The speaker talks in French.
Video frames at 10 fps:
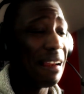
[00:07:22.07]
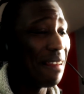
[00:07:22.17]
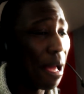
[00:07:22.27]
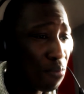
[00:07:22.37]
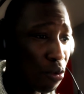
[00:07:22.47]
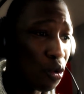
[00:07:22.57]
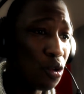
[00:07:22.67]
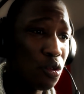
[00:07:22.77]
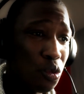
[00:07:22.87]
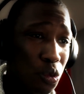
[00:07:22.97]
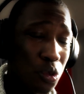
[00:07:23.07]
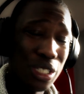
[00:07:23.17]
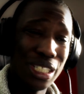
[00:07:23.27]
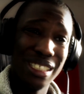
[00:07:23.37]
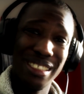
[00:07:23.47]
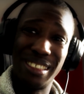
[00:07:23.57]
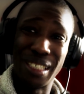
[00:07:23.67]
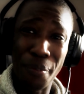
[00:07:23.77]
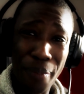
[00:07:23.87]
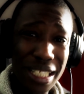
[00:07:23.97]
Là, pour le coup,
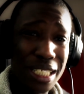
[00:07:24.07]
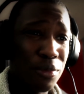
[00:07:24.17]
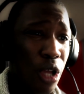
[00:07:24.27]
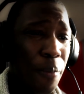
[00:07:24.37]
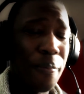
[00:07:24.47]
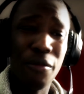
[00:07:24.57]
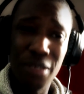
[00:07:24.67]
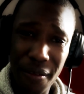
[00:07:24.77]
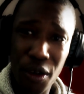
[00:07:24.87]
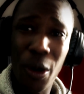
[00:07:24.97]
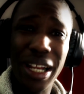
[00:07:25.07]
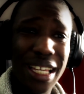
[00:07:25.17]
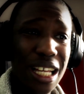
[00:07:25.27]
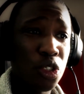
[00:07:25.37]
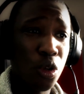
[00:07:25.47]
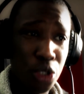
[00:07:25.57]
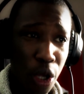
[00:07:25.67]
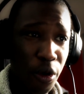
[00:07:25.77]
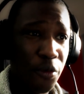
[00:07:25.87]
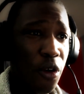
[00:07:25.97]
c'est pas tip top. Mais vous savez quoi, les gars, je compte
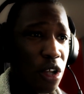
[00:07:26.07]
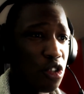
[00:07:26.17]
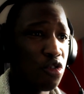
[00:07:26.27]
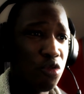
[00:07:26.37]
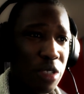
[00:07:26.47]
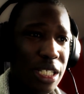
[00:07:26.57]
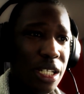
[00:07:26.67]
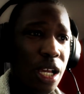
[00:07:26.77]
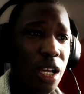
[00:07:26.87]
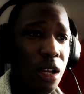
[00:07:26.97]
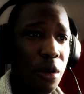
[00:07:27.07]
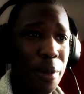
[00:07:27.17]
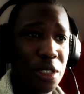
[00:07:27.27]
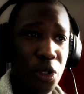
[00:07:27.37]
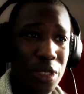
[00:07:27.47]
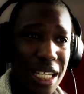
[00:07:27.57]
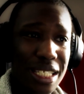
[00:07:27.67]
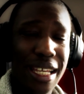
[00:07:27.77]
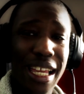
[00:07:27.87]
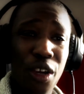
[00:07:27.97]
sur votre force. Je vous dis, parce que
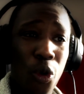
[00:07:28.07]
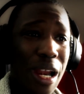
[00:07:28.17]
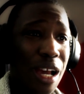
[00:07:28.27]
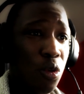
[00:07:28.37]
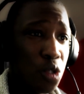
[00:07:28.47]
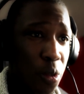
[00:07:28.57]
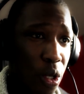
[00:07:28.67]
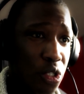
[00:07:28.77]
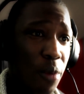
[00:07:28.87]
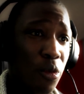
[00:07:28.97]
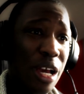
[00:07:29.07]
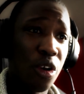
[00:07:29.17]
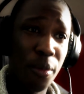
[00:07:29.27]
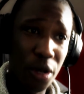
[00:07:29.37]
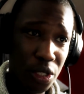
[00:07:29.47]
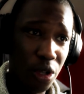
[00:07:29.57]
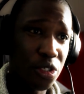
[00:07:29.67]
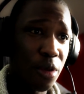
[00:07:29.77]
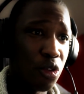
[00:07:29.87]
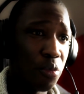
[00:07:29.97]
cette série, on l'a construite ensemble, on a commencé
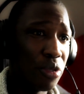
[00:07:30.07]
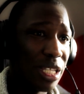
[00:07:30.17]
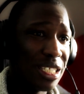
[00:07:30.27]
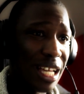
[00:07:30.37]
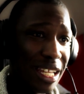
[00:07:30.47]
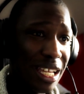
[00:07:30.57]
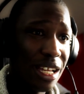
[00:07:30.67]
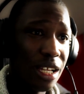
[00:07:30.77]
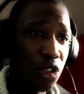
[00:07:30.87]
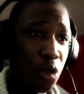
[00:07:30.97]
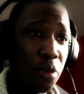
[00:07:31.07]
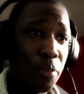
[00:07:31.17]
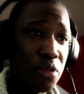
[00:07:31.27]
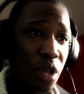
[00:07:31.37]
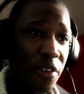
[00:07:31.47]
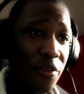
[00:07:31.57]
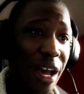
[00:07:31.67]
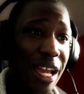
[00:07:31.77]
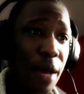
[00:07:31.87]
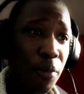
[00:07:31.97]
ensemble depuis des années, depuis plusieurs
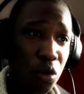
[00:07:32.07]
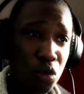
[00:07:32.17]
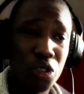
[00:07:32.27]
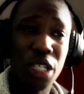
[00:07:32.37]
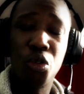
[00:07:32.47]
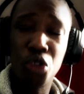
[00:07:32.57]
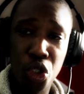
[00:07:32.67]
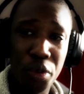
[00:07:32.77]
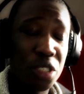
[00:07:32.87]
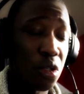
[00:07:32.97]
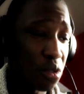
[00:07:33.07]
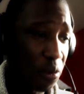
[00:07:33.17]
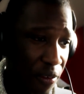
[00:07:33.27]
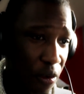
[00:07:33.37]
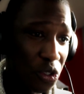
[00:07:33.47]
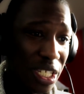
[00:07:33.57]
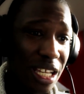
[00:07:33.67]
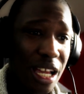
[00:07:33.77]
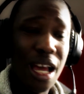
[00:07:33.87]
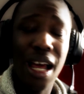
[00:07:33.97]
FIFA, et là pour le coup, j'ai continué sur ce FIFA
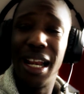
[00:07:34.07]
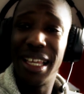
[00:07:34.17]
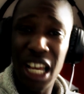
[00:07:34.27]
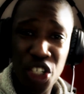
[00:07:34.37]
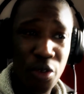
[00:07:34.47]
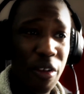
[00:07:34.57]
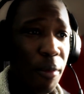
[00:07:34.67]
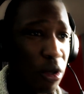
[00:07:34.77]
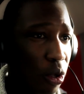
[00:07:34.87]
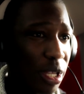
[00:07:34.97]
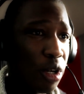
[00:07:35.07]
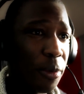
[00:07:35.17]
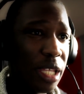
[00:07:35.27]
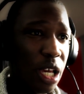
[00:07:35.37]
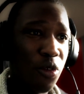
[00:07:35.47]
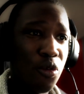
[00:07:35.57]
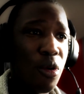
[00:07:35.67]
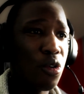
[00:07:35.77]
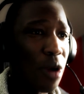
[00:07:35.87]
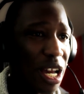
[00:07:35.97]
aussi. Les gars, je veux vraiment dans les commentaires que vous
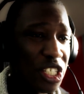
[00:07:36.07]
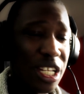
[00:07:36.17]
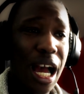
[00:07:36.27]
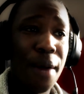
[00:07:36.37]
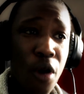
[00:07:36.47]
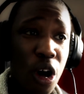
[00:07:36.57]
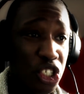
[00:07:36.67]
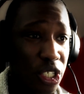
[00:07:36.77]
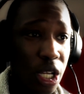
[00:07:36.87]
m'encouragez à mort.